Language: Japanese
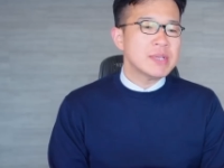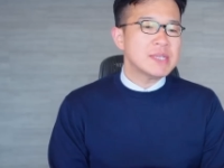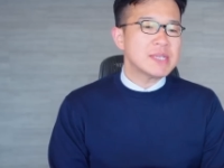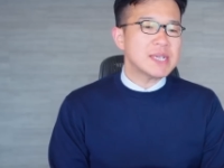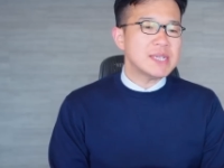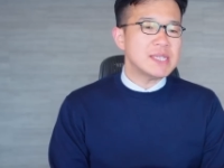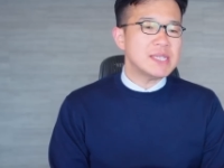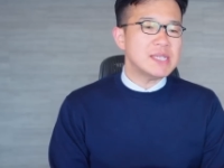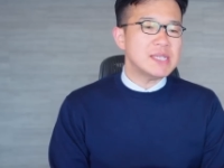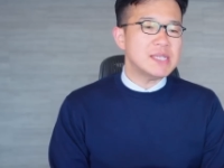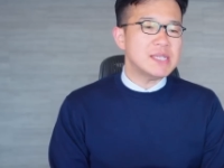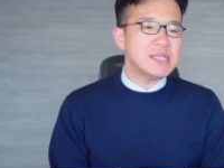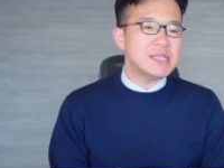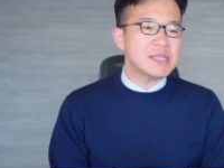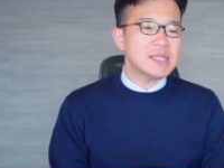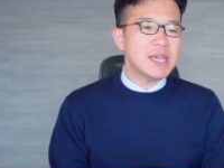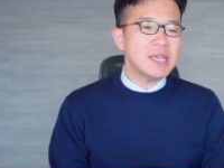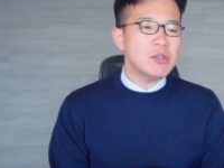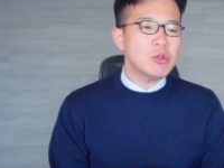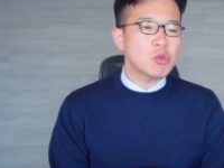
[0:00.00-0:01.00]
しかし
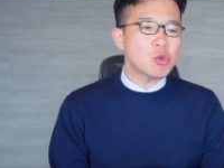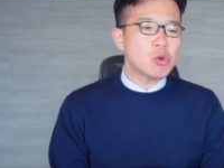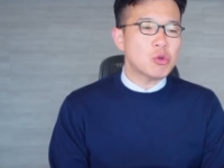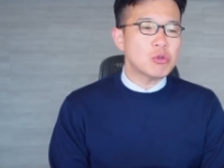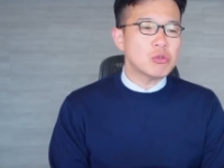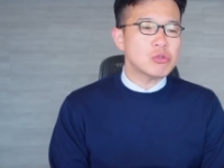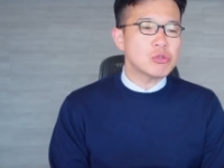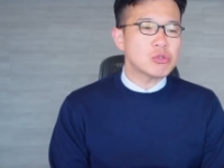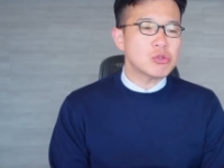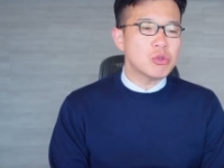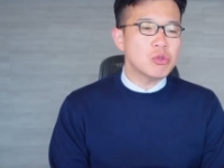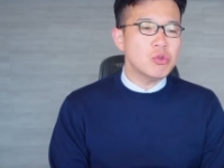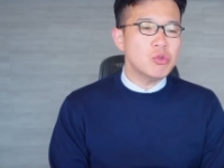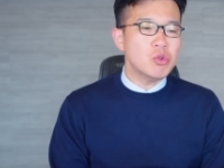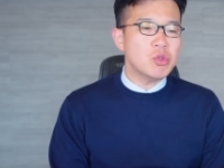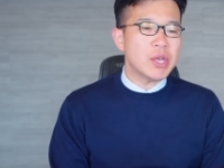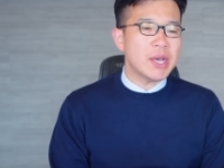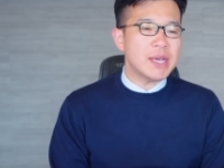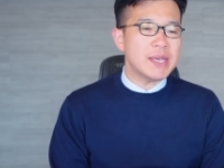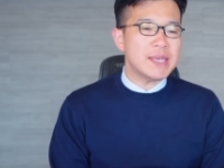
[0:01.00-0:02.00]
実際のところ、その
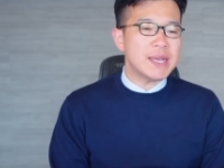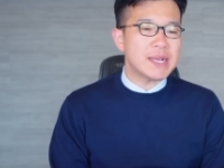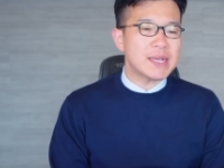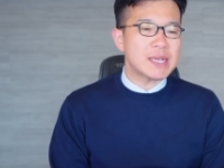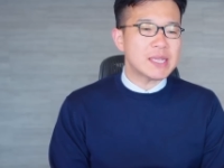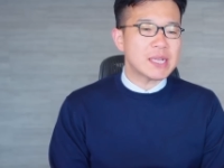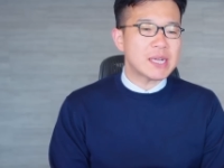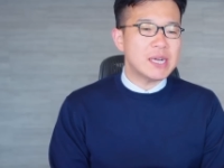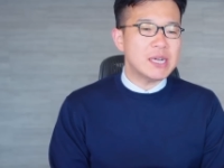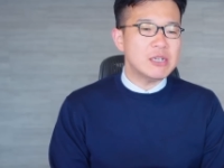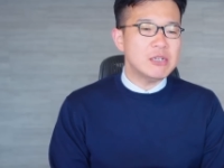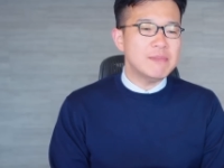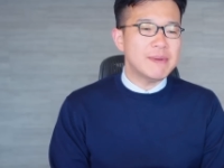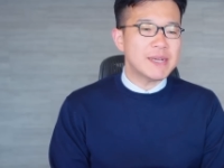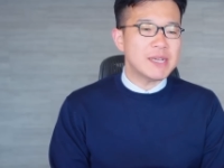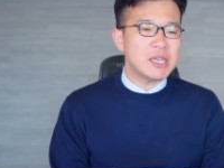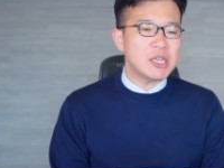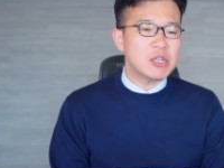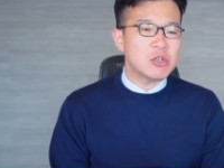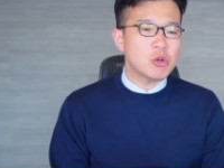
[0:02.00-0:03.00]
ようなやり方がうま
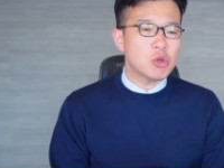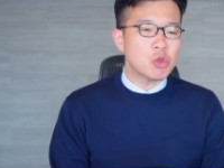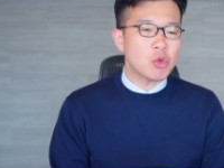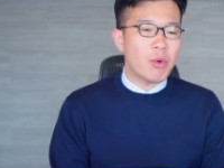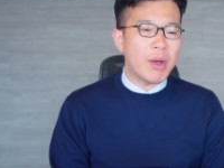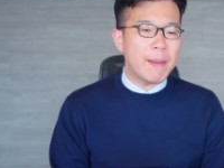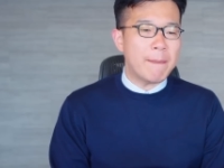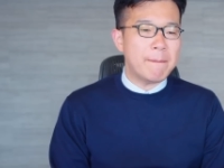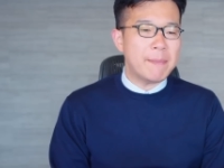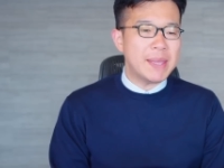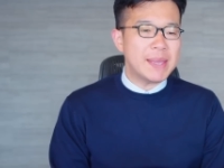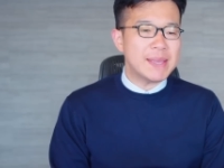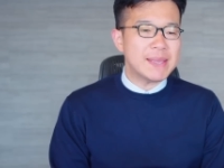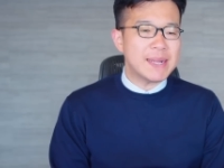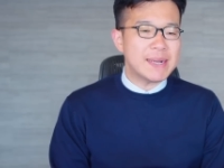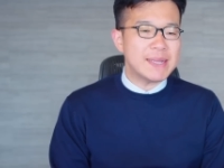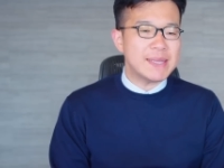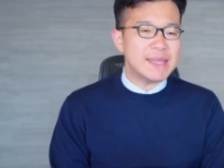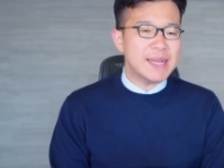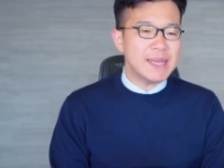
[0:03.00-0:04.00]
くいくことはめっ
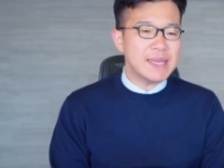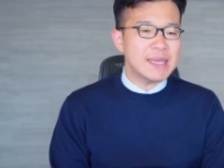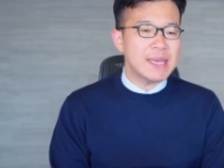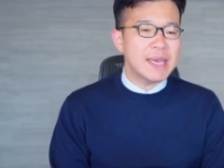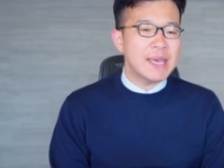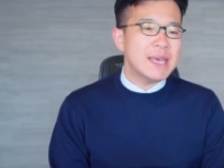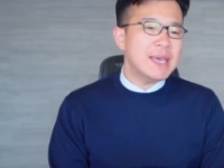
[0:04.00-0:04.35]
たにない。